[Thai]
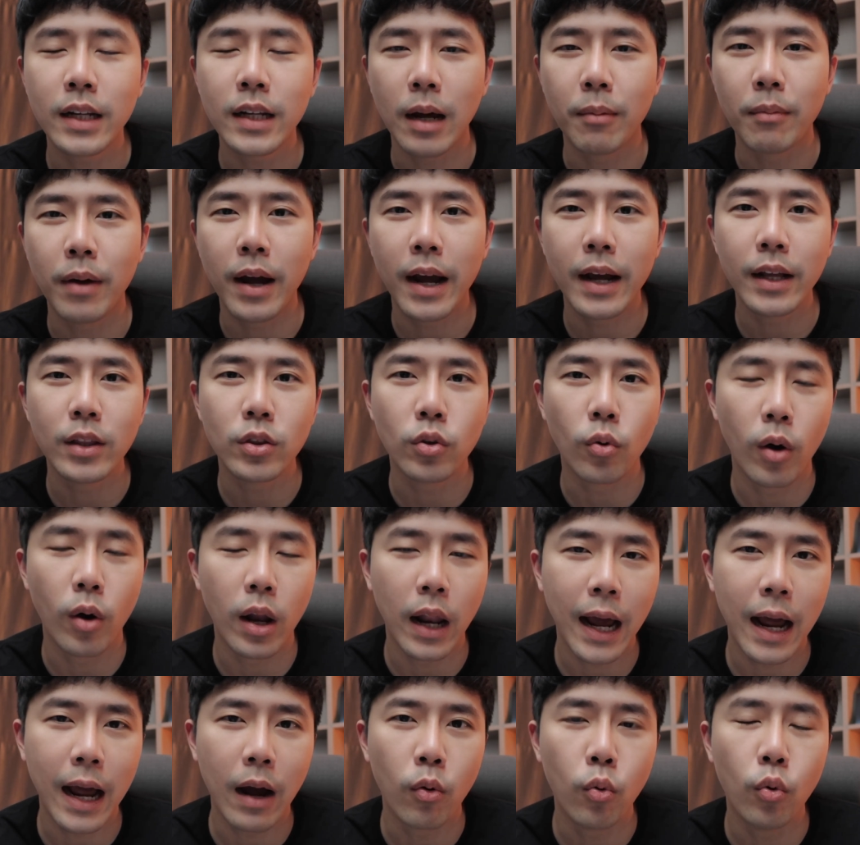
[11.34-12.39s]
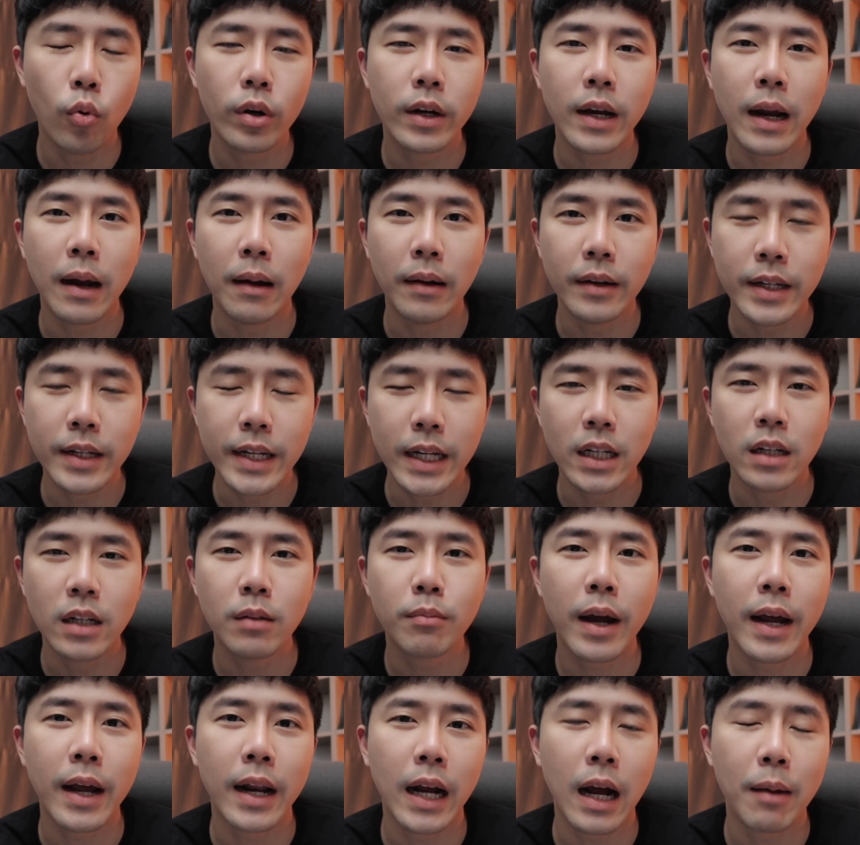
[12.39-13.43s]
ทำให้ตัวราคาหุ้นเนี่ยดีขึ้น
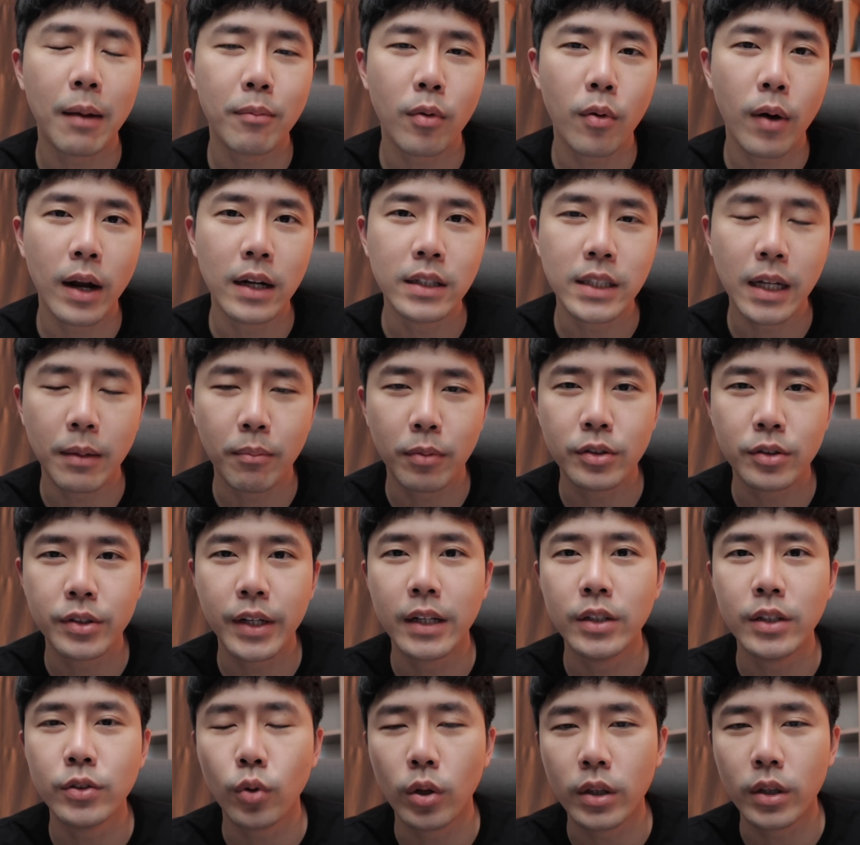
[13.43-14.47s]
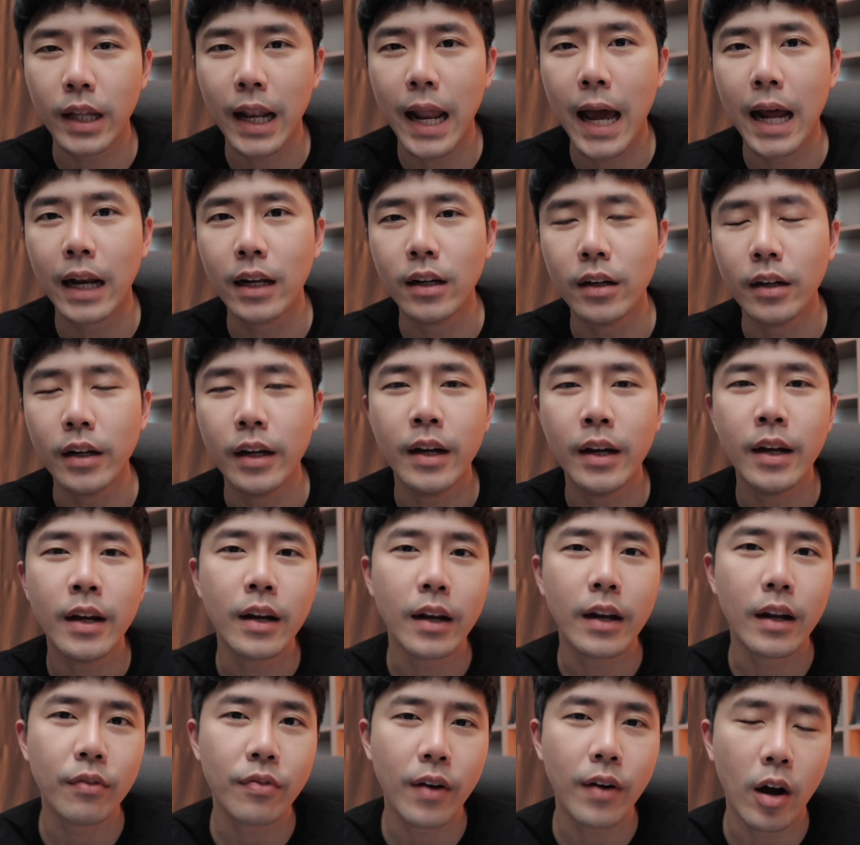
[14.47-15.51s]
ไปนะครับเมื่อวาน7%ส่วนตลาดเลย
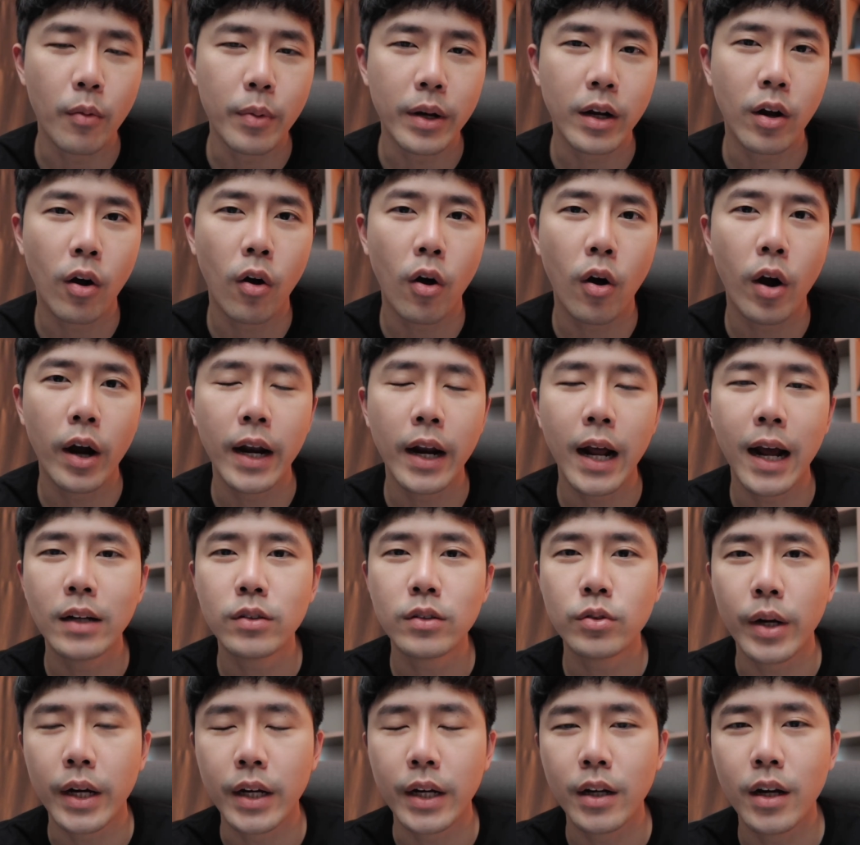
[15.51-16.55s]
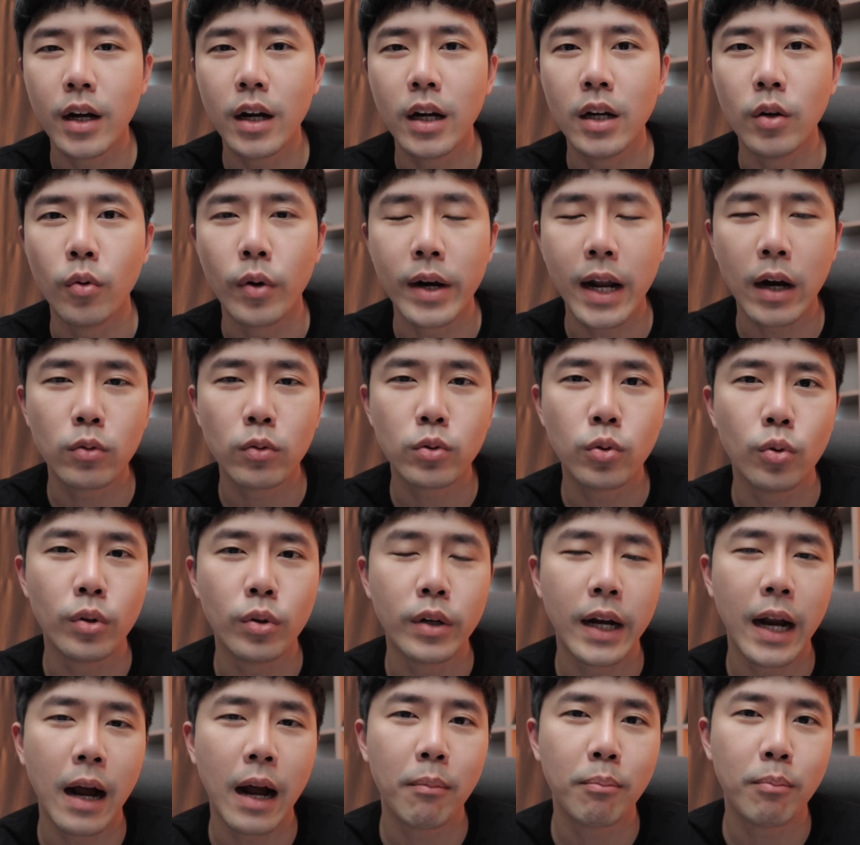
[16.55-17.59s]
ในฝั่งบิตคอยนะเทรดเดอร์หรือว่านักลงทุน
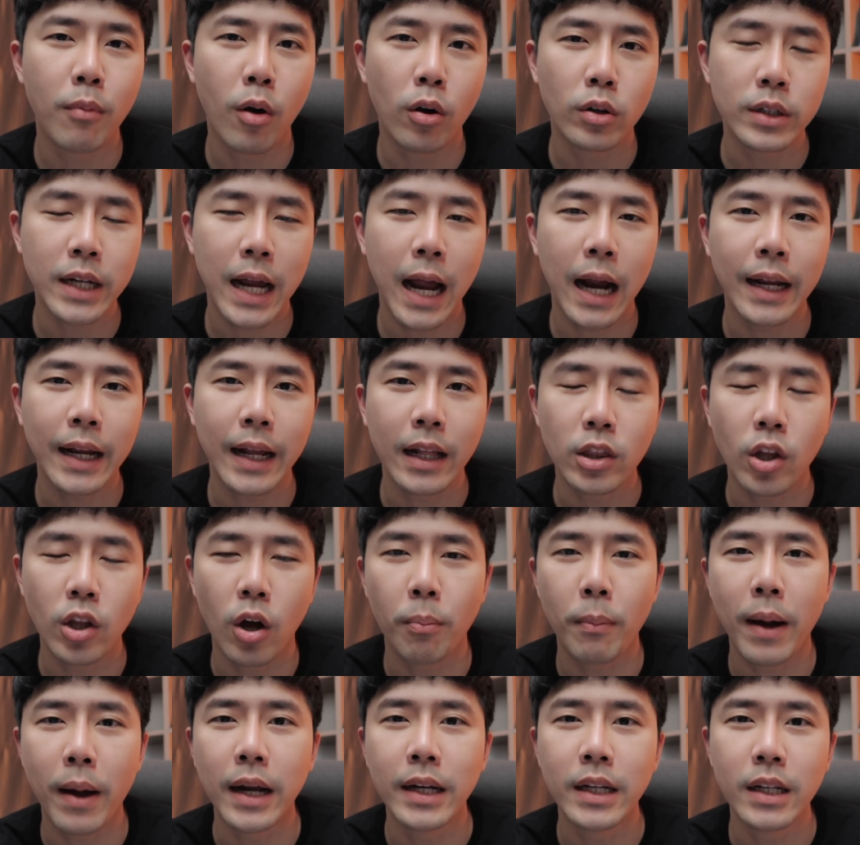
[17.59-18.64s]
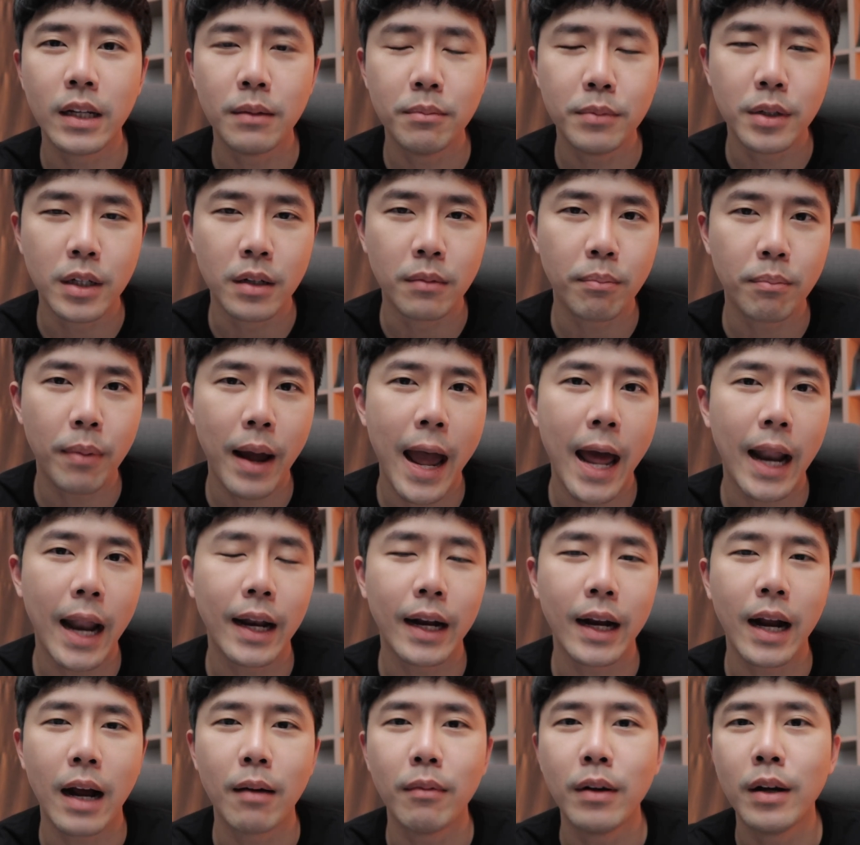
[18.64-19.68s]
นะครับมองทาร์เก็ตต่อไปที่ 18,000
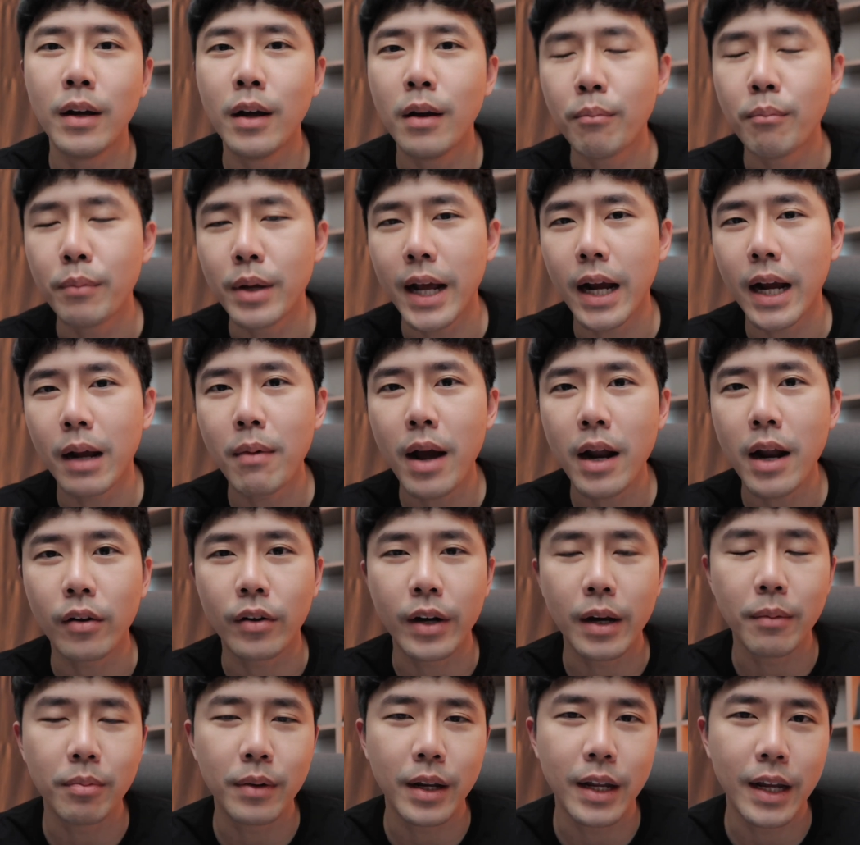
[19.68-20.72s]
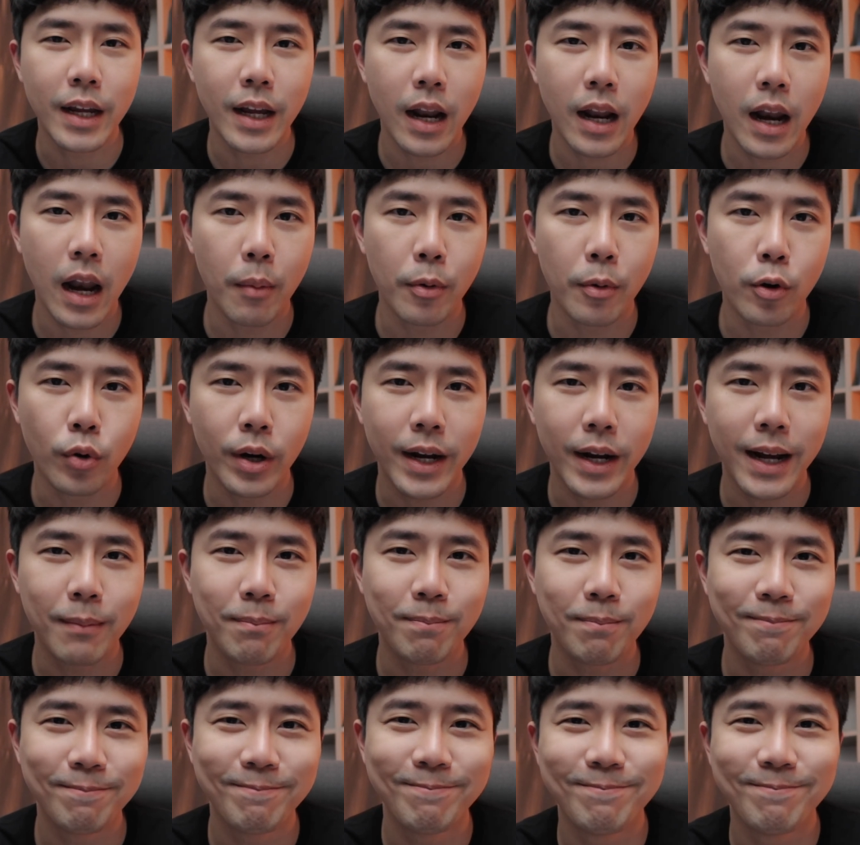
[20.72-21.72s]
นะครับ มีอะไรกันบ้างในคลิปนี้เราไปดูนะครั